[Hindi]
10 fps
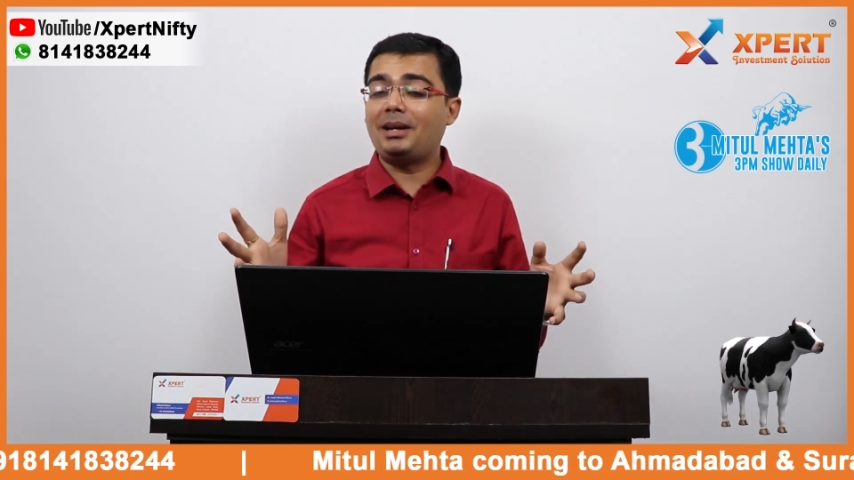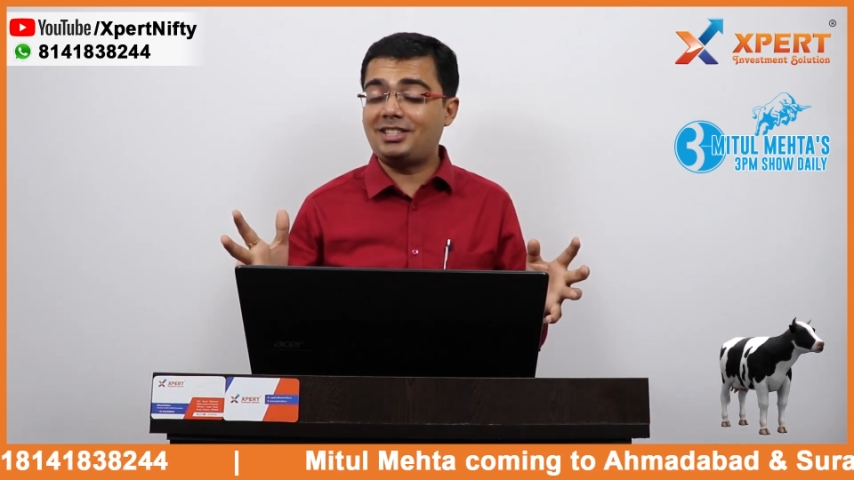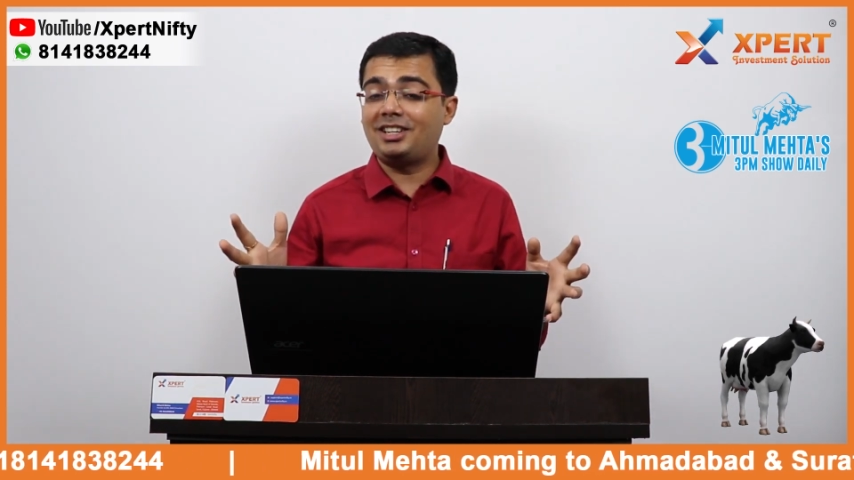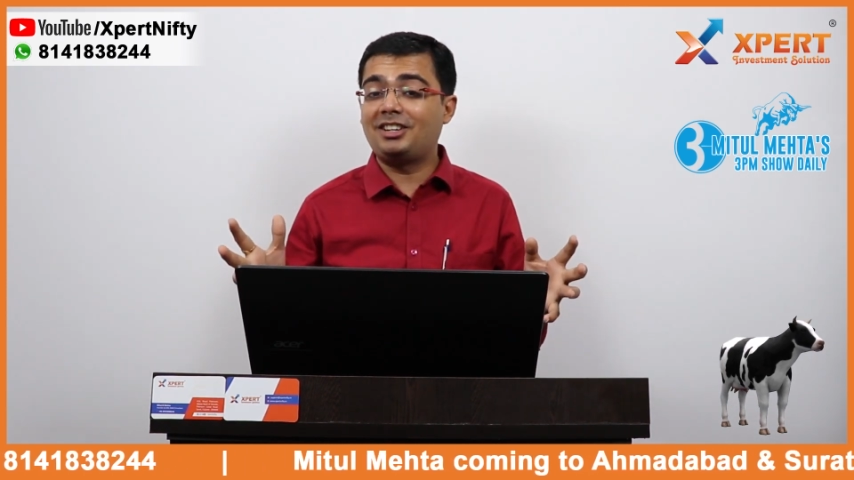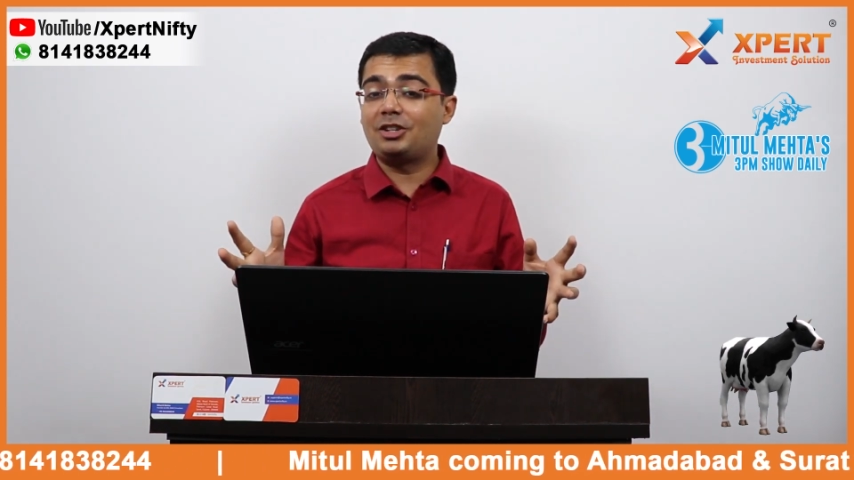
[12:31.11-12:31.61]

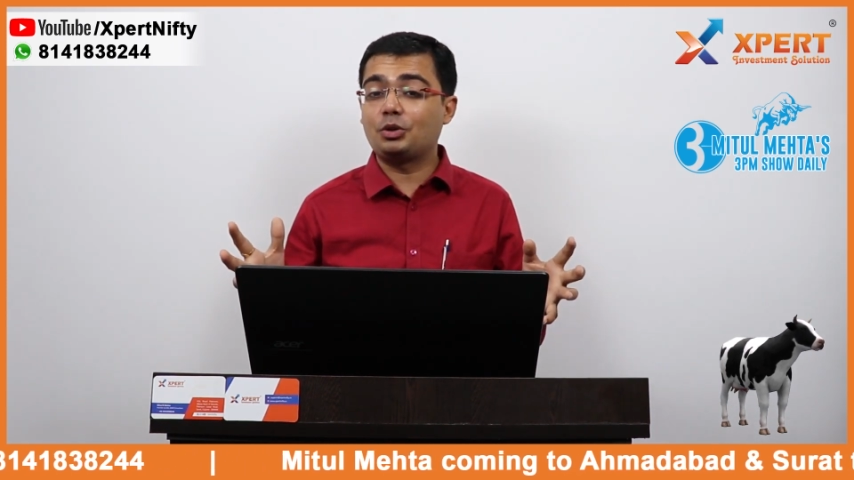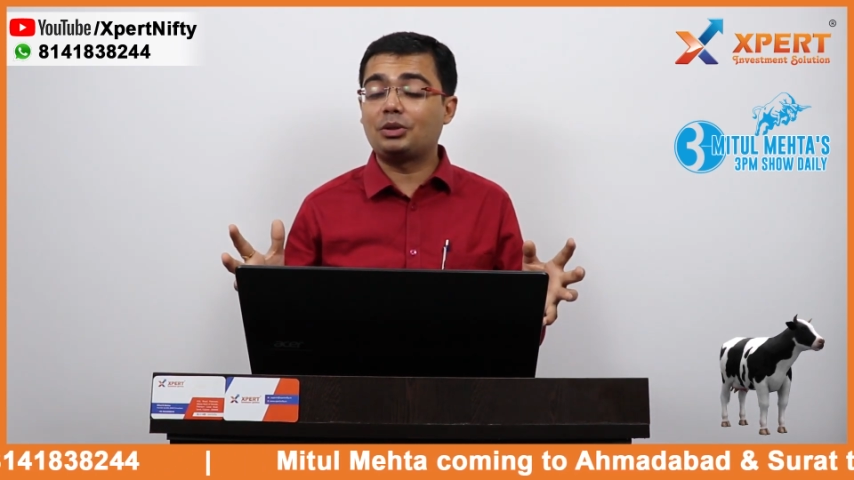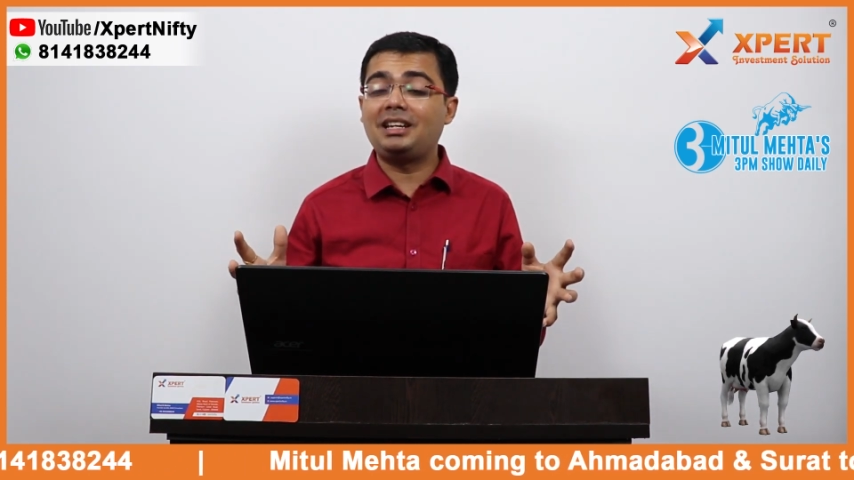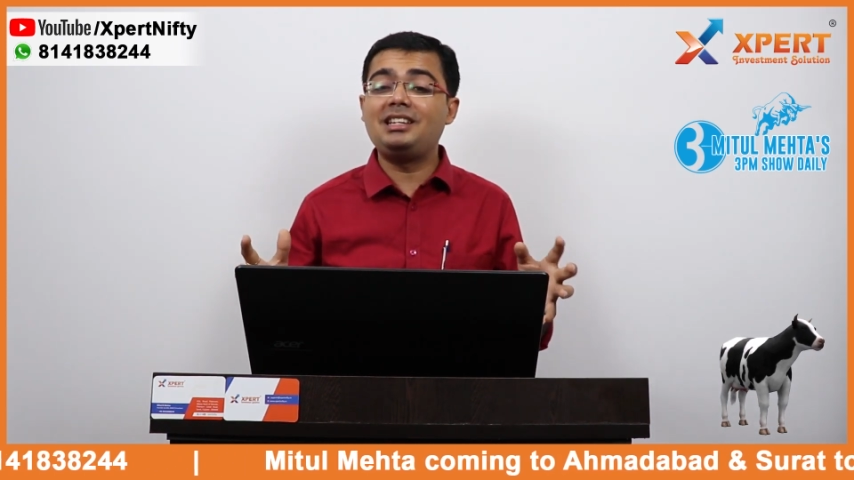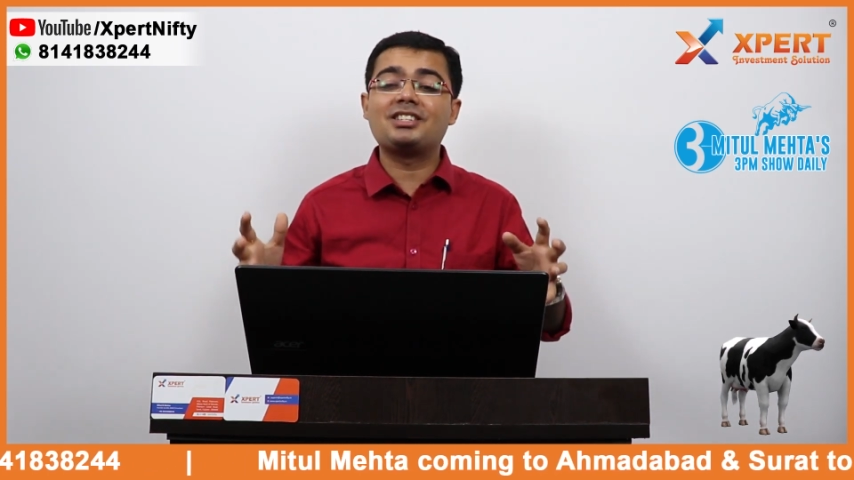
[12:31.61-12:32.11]
पैसे खर्च
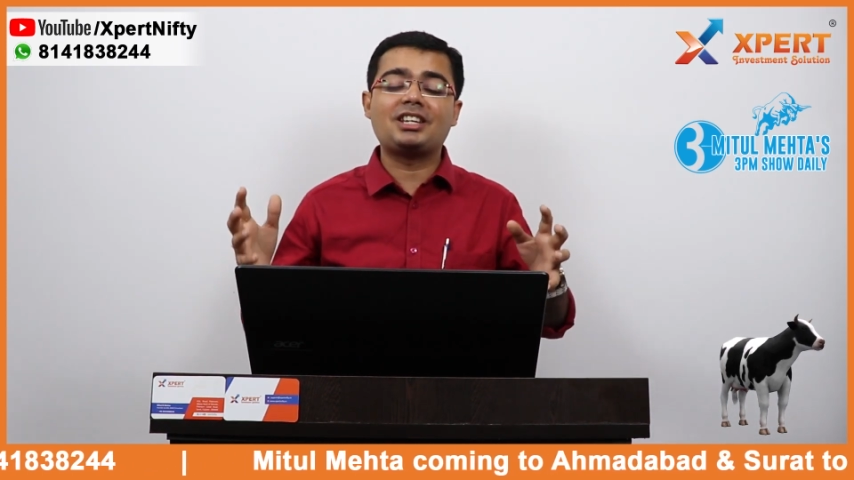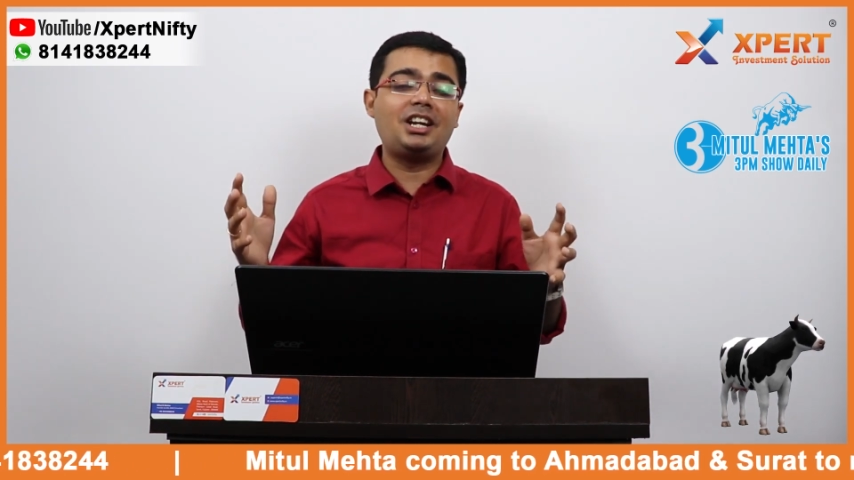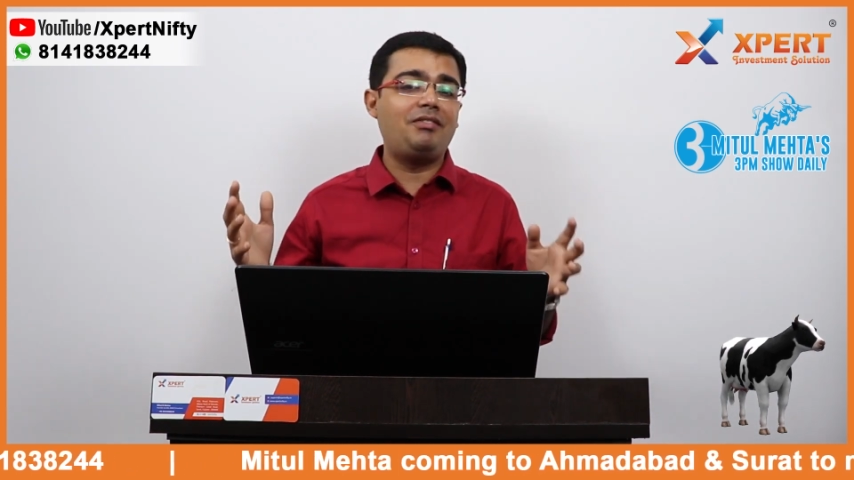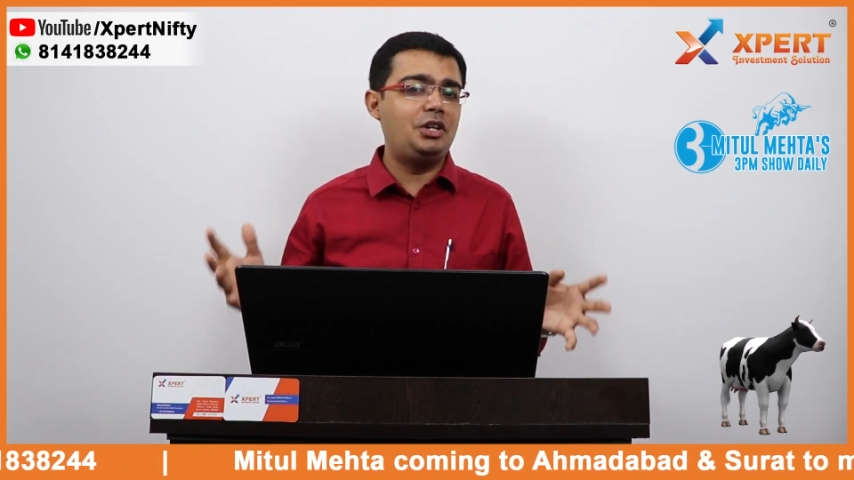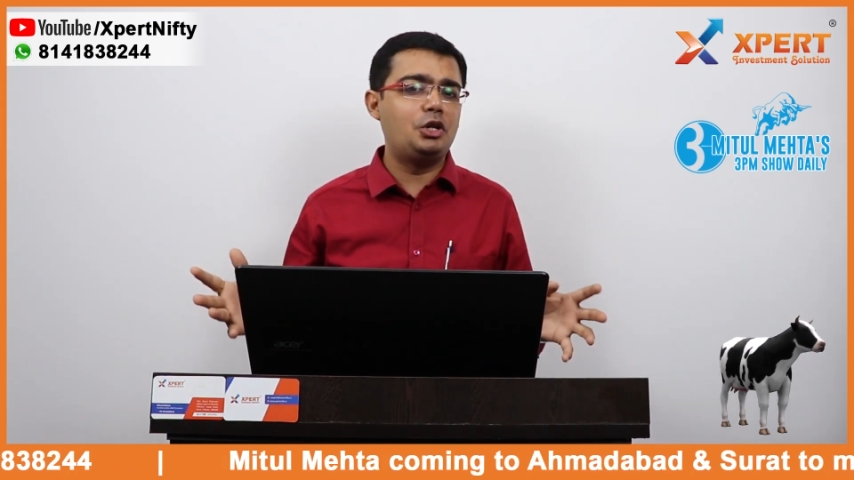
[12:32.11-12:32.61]
होते हैं ये
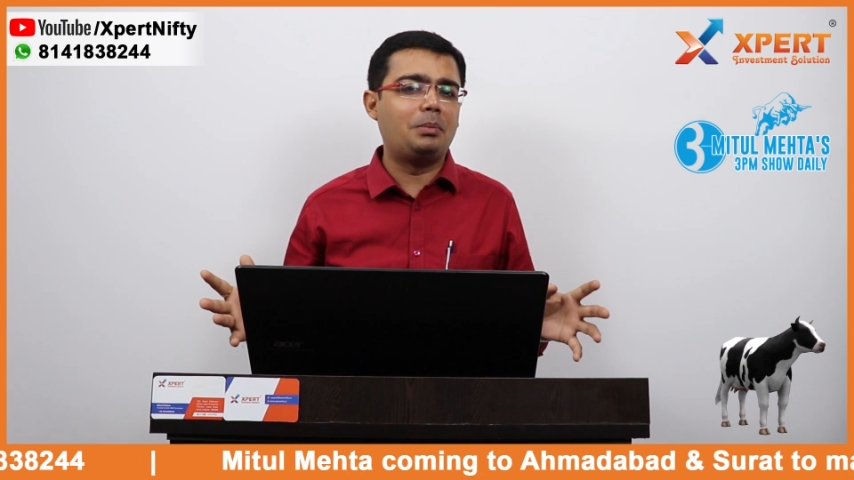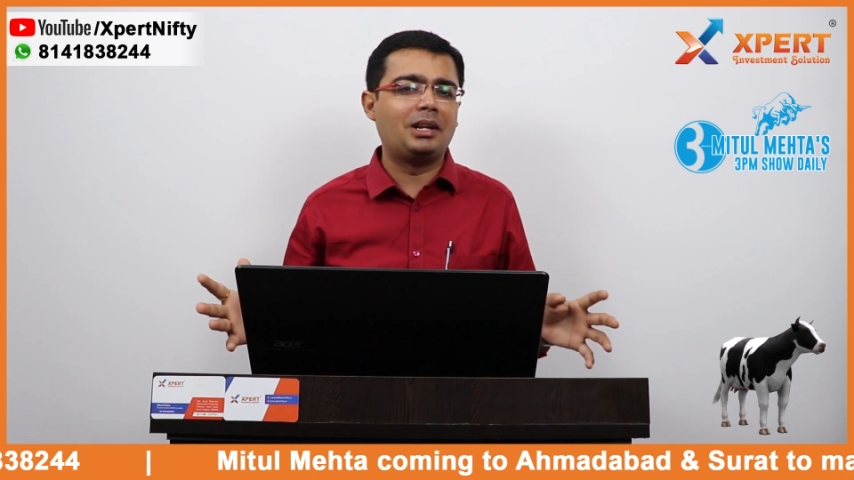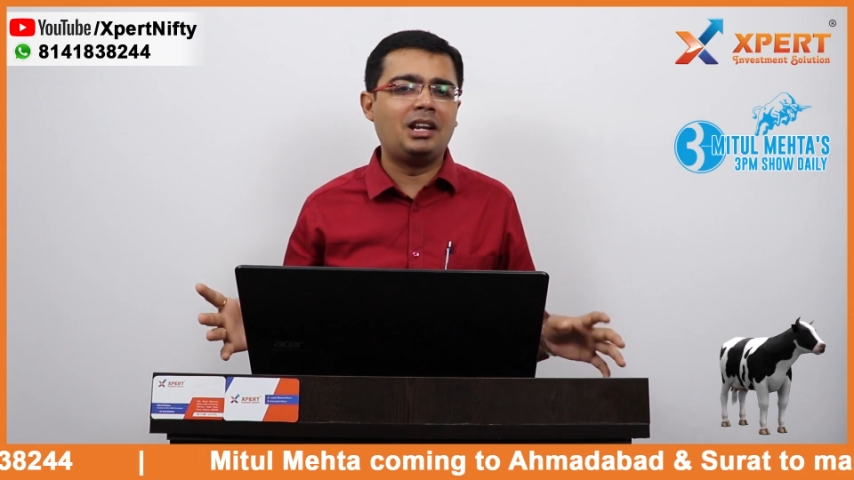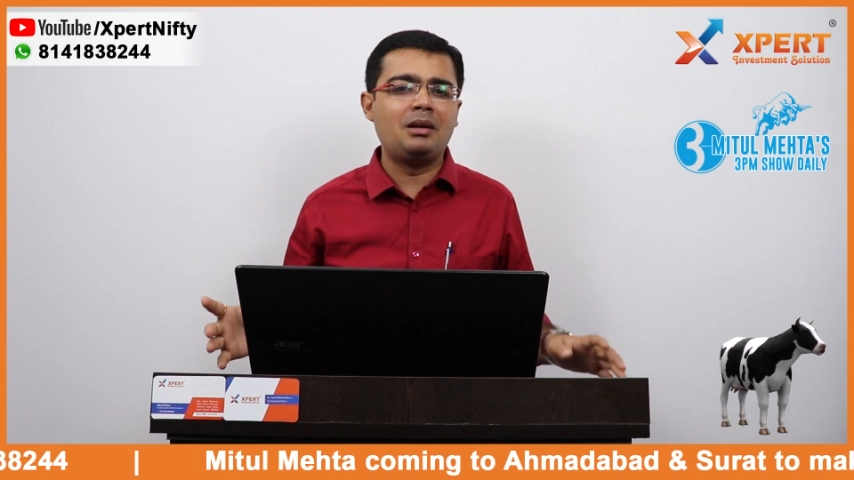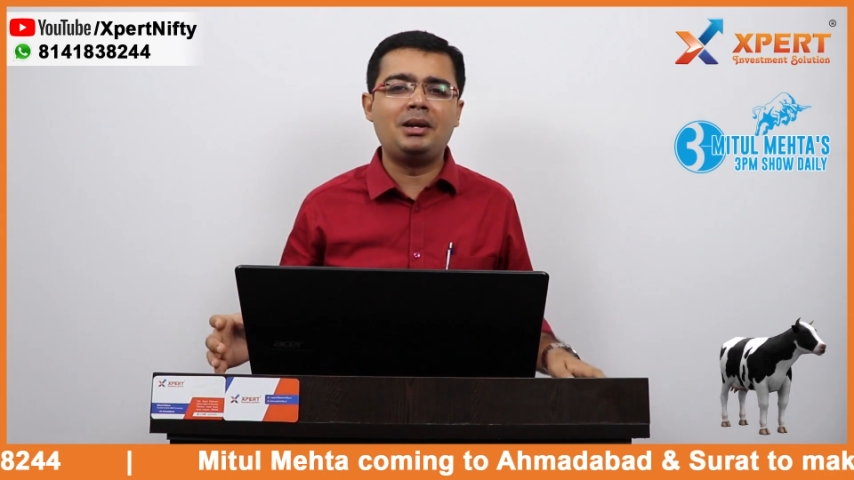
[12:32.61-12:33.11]
सारे वीडियो
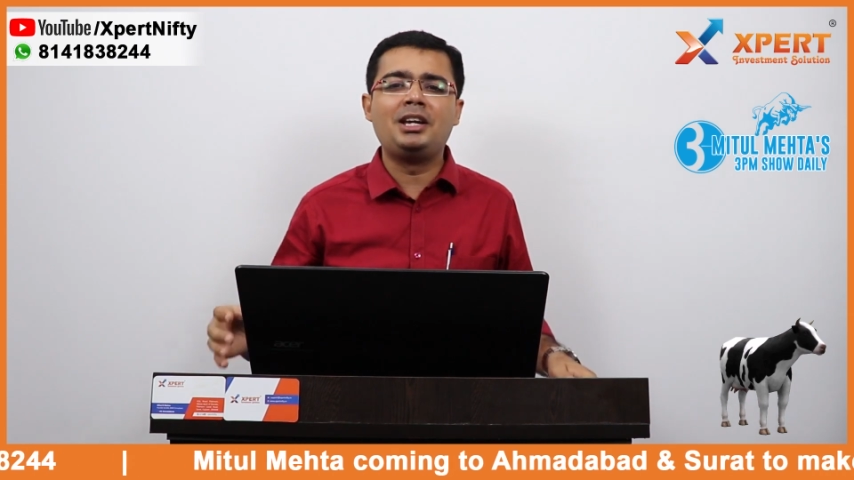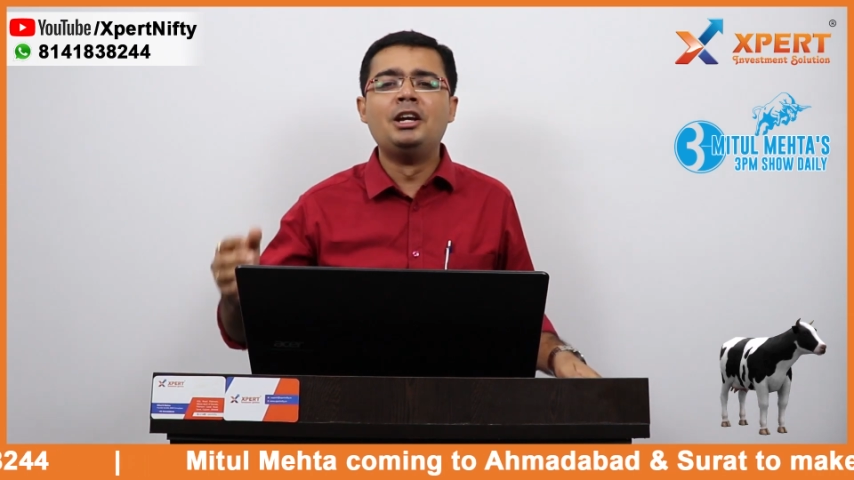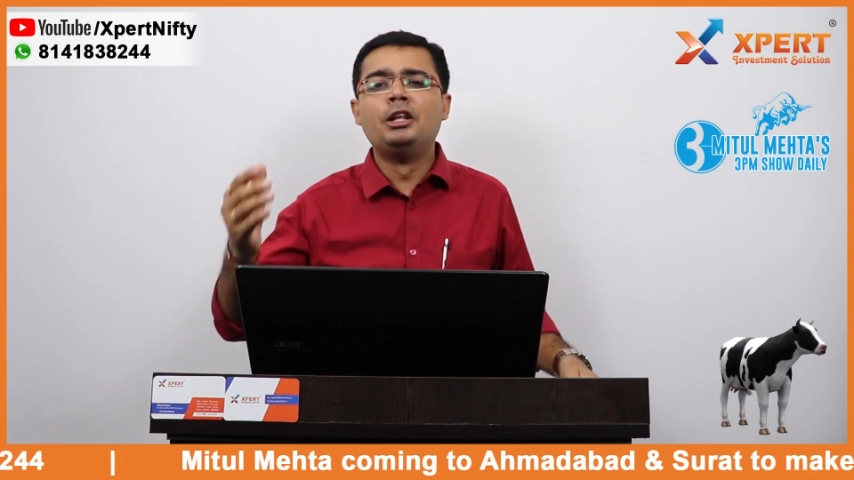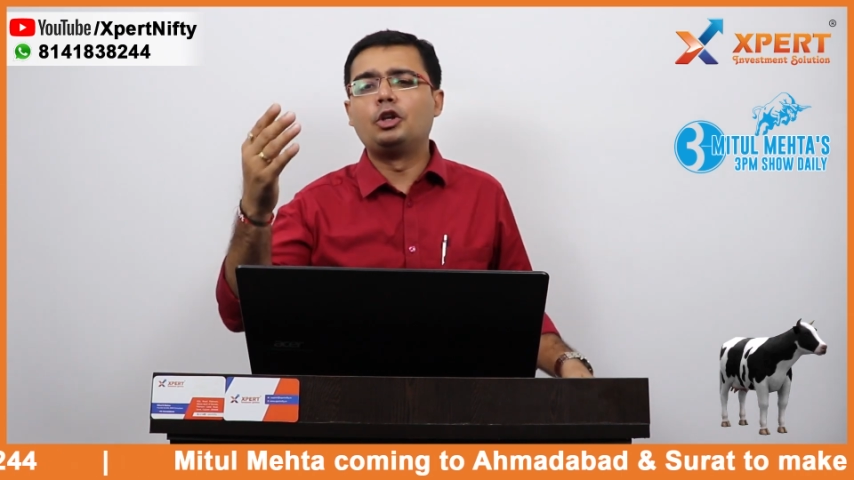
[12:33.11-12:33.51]
बनाने में